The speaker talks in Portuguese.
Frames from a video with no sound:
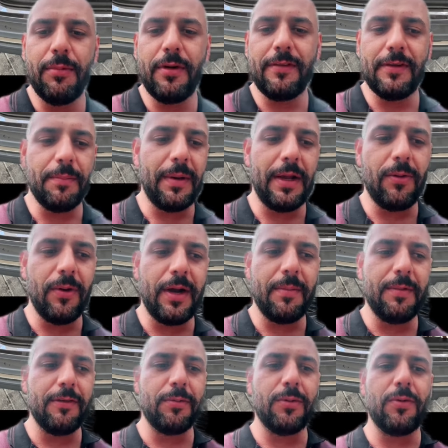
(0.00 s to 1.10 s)
Por exemplo, agora
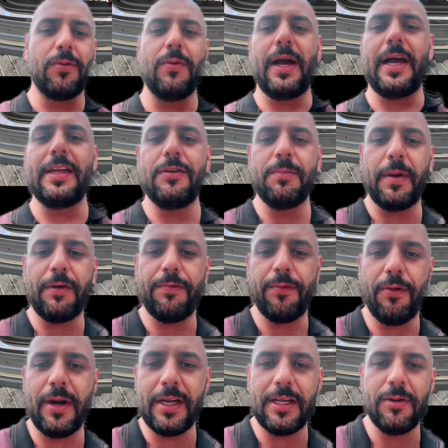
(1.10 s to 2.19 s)
mesmo eu tô com o carrinho para
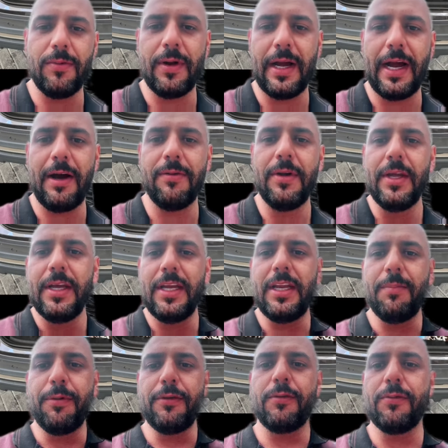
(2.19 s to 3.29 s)
fora aqui do carro e
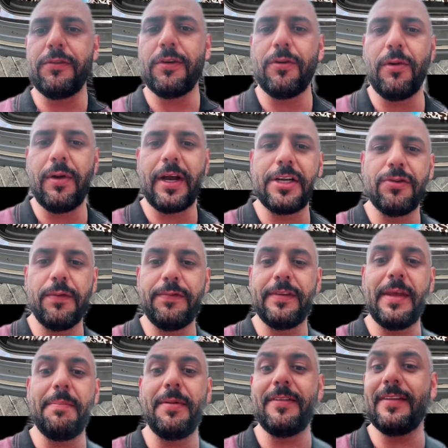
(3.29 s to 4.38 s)
depois eu consigo colocar de novo
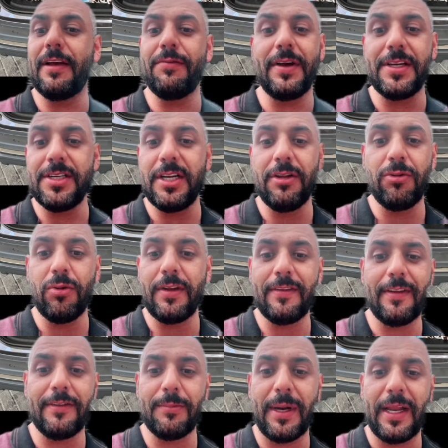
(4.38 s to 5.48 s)
sem precisar ficar tirando
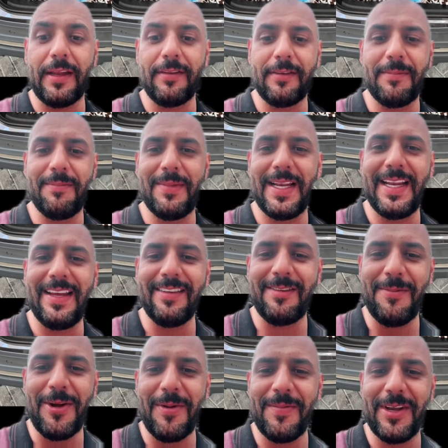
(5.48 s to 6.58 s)
todas as malas. Beleza,
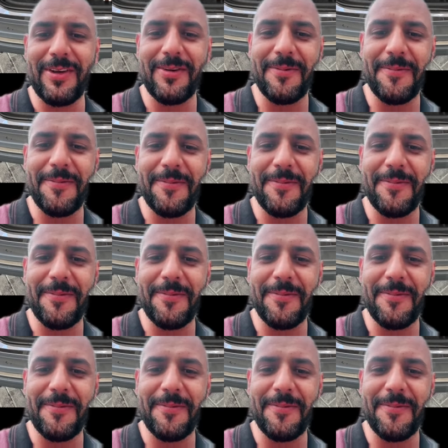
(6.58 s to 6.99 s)
meu amigo?